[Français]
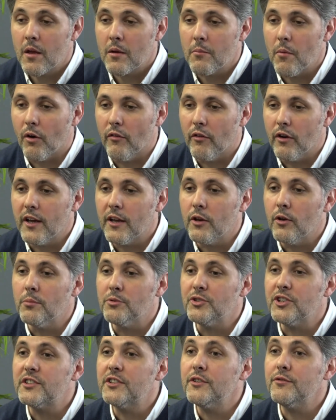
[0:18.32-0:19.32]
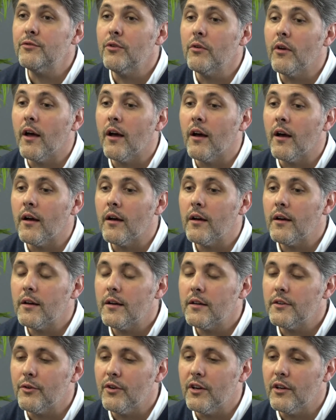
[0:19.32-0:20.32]
Ben voilà, l'objectif
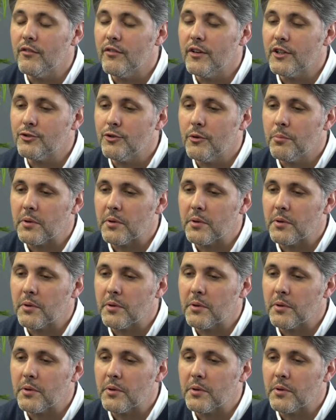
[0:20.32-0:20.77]
de l'élevage de,